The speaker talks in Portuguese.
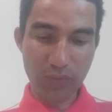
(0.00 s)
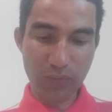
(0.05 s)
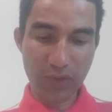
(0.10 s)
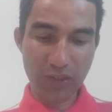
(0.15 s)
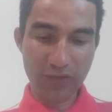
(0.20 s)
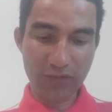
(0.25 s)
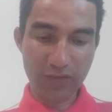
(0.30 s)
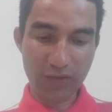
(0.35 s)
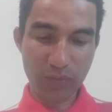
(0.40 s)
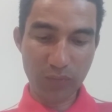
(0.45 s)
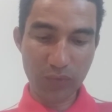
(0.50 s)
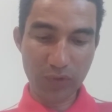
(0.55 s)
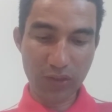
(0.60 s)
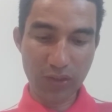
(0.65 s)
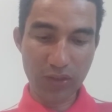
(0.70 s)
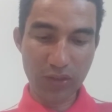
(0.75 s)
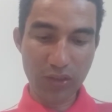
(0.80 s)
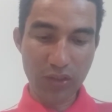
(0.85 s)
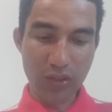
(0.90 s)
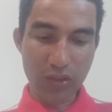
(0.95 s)
mas
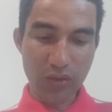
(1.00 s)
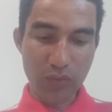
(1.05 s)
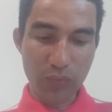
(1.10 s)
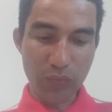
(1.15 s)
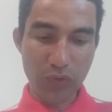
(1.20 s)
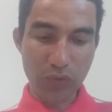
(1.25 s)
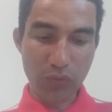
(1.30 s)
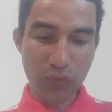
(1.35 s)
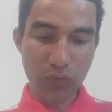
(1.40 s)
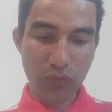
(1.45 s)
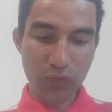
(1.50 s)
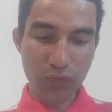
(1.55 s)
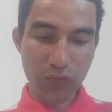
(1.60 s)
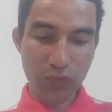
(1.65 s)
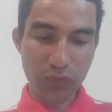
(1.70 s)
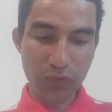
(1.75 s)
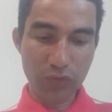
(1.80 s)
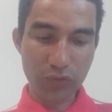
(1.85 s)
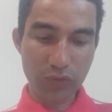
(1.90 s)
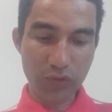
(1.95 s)
também pelo
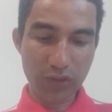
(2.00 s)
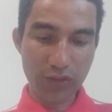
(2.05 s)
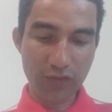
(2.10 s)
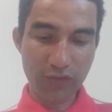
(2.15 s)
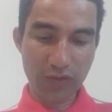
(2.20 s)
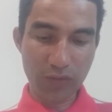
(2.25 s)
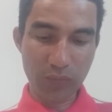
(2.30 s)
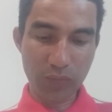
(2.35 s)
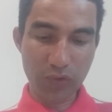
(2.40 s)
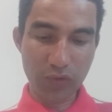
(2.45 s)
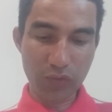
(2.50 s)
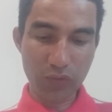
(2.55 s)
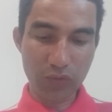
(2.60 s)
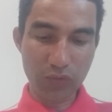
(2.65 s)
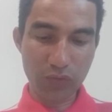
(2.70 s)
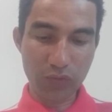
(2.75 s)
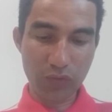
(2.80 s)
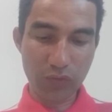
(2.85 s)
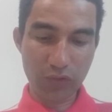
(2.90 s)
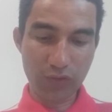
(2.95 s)
conforto que recebeu
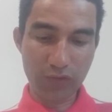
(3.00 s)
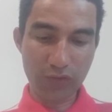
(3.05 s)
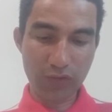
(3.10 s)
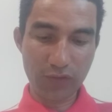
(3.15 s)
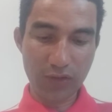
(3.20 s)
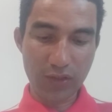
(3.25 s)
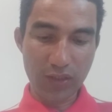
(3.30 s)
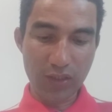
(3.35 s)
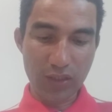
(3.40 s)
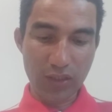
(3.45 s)
de vós,